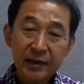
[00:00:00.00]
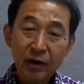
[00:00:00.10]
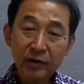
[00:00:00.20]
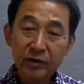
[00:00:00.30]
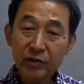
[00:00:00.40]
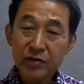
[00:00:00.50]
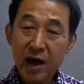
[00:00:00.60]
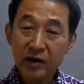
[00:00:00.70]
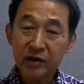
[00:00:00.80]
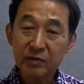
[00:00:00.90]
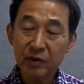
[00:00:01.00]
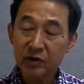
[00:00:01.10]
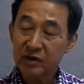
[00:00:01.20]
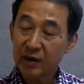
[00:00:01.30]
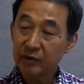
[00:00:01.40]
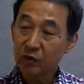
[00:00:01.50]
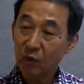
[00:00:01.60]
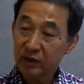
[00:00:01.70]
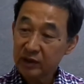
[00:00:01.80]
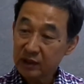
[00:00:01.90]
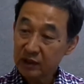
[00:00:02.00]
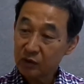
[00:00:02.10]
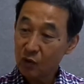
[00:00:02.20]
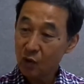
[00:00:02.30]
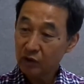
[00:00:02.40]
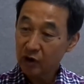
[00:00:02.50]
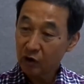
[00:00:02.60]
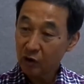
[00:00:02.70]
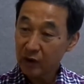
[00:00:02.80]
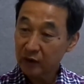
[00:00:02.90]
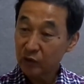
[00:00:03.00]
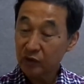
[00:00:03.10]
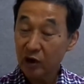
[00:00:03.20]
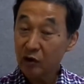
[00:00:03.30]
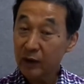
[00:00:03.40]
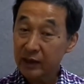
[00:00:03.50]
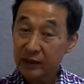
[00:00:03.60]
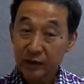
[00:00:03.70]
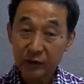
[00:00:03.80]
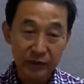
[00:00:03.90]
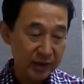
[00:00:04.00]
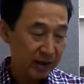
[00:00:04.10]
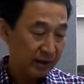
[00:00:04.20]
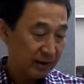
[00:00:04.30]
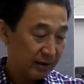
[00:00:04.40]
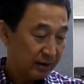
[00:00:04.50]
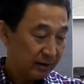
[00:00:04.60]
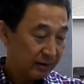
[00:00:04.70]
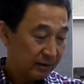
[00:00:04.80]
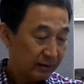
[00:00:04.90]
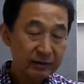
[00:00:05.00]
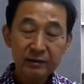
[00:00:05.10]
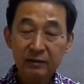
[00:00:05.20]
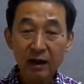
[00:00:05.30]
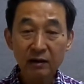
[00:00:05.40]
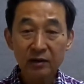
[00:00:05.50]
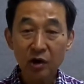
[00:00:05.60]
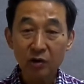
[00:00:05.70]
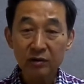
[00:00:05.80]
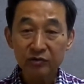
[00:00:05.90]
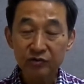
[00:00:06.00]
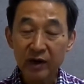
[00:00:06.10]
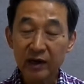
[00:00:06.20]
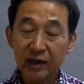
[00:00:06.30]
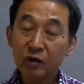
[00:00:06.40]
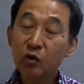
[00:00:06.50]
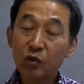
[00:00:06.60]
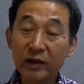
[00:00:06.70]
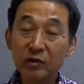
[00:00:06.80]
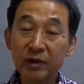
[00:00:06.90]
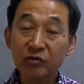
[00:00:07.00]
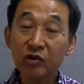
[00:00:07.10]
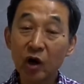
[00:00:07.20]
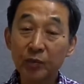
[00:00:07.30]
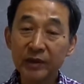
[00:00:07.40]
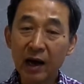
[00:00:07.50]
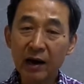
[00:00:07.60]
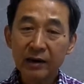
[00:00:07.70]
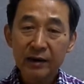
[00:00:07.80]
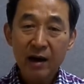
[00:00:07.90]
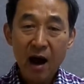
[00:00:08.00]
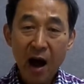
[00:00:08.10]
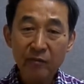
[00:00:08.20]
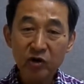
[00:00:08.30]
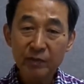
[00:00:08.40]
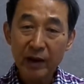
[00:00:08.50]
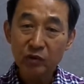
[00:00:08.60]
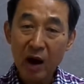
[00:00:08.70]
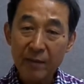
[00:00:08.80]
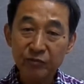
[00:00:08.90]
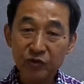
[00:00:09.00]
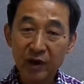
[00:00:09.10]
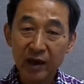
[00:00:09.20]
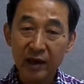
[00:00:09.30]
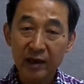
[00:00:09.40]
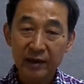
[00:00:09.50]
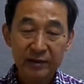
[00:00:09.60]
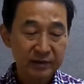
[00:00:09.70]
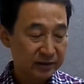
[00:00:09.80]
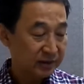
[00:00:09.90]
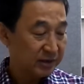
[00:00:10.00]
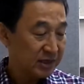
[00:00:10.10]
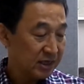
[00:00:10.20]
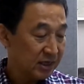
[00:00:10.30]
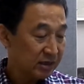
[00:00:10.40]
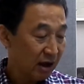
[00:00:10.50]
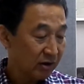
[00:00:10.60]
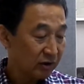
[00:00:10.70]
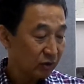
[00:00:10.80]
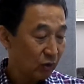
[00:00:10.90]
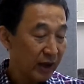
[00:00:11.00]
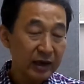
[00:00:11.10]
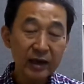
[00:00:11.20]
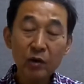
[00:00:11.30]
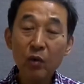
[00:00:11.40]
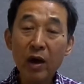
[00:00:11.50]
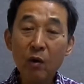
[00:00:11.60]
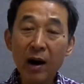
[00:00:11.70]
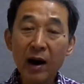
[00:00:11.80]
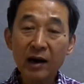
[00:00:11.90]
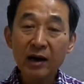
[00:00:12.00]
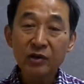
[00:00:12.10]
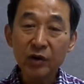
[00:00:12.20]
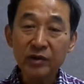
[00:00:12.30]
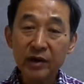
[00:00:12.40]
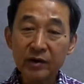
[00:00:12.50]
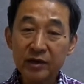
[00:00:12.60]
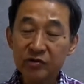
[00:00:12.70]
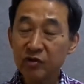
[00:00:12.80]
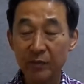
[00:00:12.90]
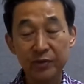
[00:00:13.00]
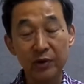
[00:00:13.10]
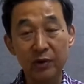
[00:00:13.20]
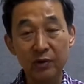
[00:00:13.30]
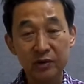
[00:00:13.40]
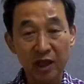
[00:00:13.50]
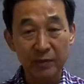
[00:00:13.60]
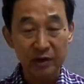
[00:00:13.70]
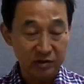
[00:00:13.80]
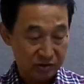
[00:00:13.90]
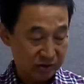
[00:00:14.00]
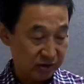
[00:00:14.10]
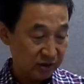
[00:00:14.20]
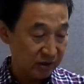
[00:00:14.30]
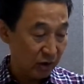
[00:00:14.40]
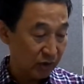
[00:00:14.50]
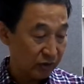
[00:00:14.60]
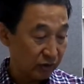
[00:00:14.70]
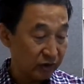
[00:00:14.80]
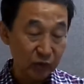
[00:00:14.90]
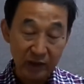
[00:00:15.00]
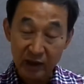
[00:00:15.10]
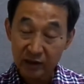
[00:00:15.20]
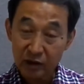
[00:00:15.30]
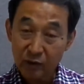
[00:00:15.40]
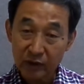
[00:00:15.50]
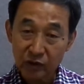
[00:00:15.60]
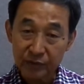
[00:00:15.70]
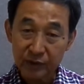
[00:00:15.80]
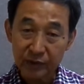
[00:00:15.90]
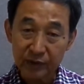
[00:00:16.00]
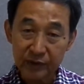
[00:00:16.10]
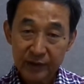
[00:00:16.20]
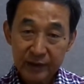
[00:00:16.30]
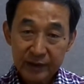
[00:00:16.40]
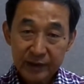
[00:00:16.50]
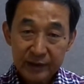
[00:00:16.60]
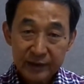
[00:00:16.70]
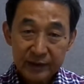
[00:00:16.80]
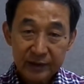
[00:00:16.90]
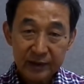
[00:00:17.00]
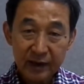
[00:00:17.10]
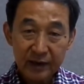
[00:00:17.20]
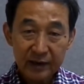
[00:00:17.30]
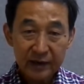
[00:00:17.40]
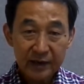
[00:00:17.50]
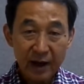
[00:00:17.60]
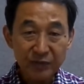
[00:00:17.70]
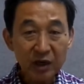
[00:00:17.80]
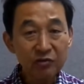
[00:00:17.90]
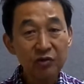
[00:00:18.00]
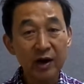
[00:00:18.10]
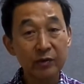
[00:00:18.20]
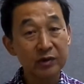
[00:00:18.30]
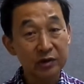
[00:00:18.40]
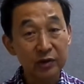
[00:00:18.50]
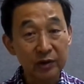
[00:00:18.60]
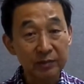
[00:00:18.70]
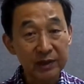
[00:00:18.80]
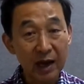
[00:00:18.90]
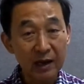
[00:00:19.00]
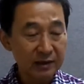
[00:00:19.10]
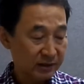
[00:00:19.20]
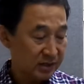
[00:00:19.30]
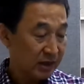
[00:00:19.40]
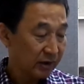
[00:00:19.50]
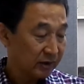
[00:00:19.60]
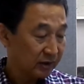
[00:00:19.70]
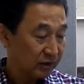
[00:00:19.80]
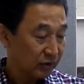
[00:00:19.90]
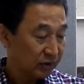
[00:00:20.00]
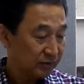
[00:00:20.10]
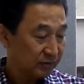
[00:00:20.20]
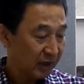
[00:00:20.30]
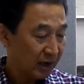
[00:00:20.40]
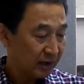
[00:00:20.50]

어떤 사건이 벌어지려면 원인이 있고 경로가 있고 결과가 있어야 되는데 딱 중간에 과정만 튀어나옵니다. 아무리 파도 앞뒤에 그이 사건 외, 외와 전쟁을 이유가 없어요. 어? 그 다음에 끝나고 나서 어떻게 됐다는 결과도 없어요. 그러니까 갑자기 튀어나온 기록입니다. 이상한 기록이 있습니다.